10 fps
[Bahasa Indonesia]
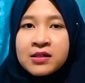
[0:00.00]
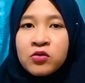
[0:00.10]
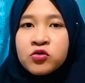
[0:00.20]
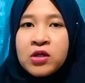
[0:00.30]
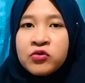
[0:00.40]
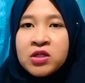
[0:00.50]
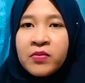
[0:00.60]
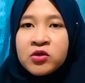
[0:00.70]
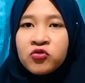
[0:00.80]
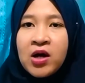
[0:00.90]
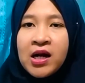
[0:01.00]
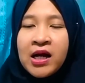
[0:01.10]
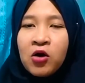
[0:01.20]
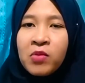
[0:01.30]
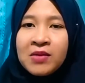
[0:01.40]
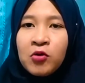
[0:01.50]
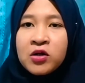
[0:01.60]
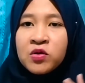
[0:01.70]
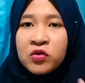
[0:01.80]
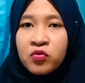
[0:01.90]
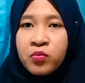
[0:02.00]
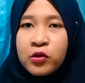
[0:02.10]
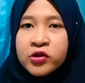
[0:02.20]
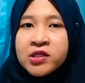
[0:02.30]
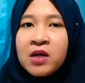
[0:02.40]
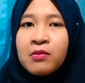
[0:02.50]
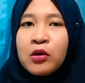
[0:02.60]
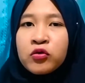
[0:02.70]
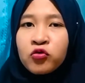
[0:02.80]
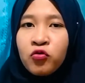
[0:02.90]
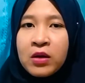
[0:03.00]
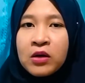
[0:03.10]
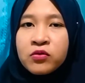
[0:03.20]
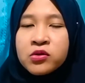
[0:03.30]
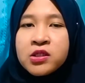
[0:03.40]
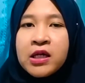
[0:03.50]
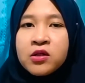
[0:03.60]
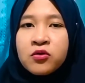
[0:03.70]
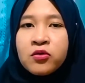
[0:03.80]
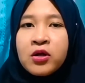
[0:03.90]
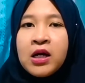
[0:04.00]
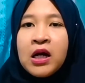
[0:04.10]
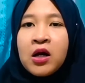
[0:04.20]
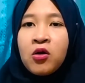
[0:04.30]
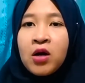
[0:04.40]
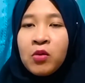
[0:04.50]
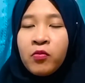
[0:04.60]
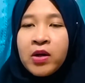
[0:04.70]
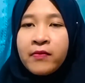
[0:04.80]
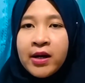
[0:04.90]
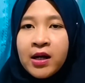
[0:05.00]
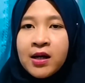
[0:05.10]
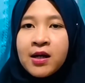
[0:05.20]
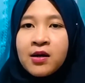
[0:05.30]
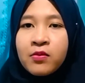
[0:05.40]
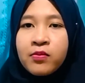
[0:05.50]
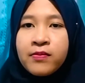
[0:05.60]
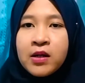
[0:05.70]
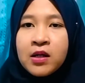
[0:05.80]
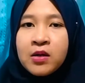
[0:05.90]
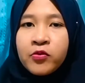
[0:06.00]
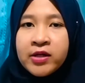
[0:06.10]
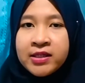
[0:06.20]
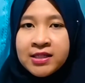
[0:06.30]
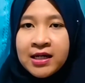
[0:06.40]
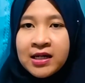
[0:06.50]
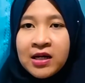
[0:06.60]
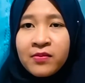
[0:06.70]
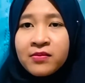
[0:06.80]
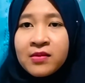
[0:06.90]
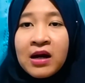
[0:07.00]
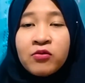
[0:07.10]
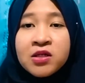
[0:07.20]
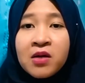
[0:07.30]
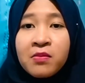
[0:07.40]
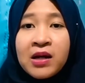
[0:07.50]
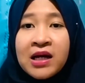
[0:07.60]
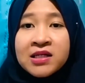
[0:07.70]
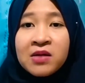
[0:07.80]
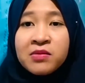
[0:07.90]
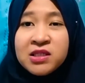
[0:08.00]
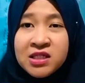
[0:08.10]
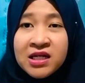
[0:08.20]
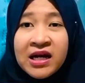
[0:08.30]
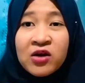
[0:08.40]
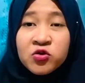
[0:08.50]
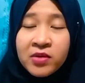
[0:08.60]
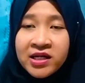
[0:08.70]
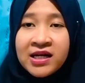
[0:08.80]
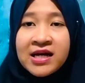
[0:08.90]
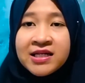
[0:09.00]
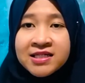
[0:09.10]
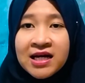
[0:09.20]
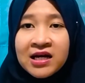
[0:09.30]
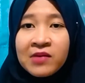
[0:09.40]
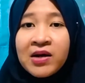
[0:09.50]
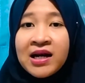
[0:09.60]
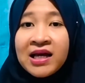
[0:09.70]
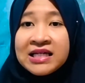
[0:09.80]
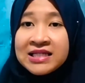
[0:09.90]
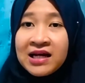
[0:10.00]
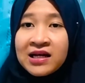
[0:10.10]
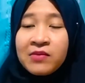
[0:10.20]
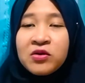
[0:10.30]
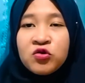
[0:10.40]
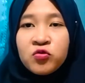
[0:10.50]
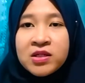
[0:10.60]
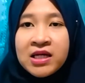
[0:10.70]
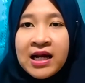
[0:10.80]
Terus sudah itu sampai suatu hari aku menemukan suatu post yang menurutku bagus yaitu kalau kamu memang uh, punya Instagram, gak usah merasa benci dan harus menghindari Instagram karena Instagram itu cuma